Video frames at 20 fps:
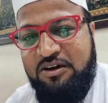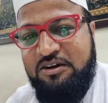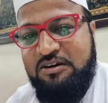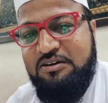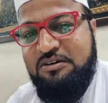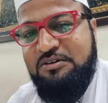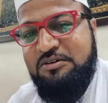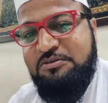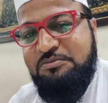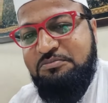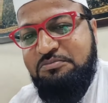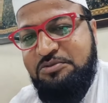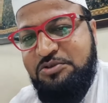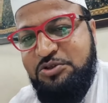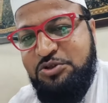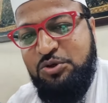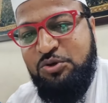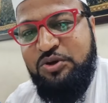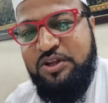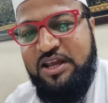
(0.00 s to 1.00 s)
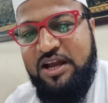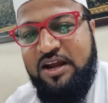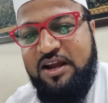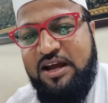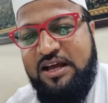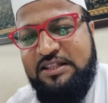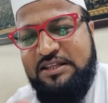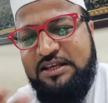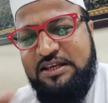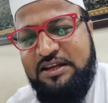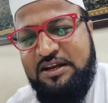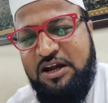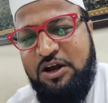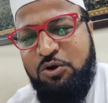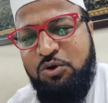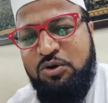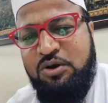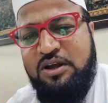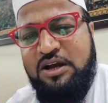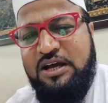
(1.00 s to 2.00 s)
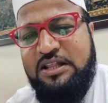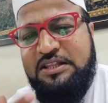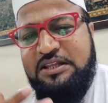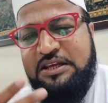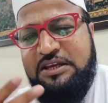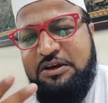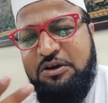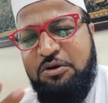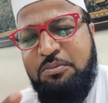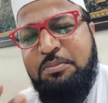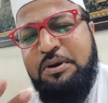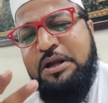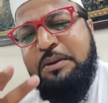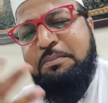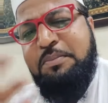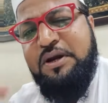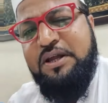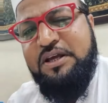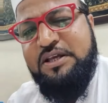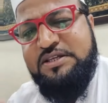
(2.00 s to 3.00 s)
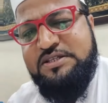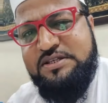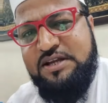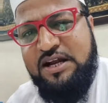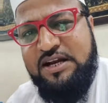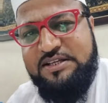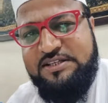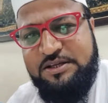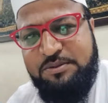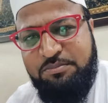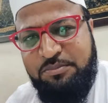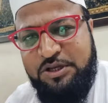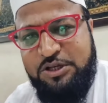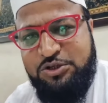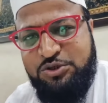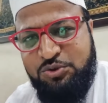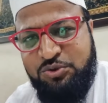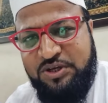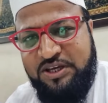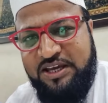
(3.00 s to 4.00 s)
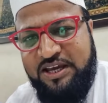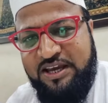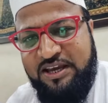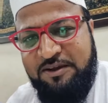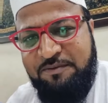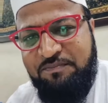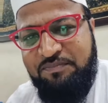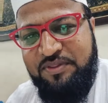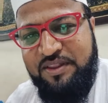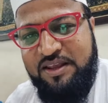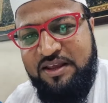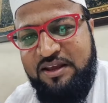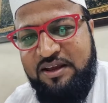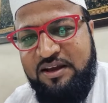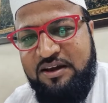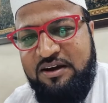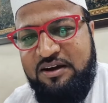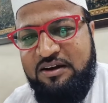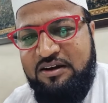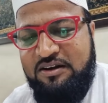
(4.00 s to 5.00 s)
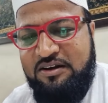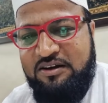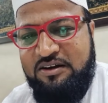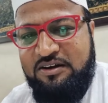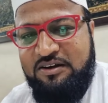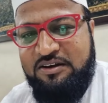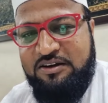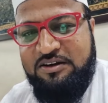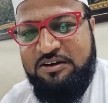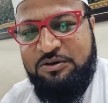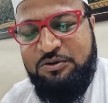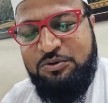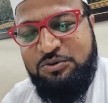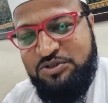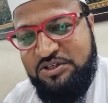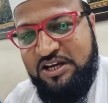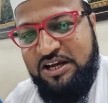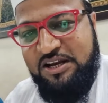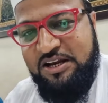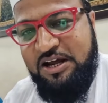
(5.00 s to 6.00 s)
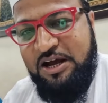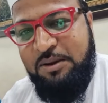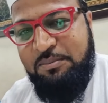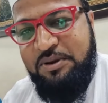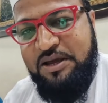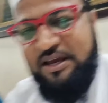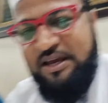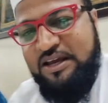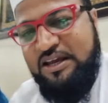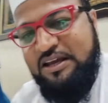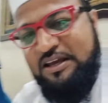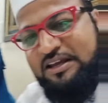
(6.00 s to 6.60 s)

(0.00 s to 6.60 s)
और सोनिया गांधी राहुल गांधी और बड़े बड़े स्टार से मिल चुकी है और उसका नाम है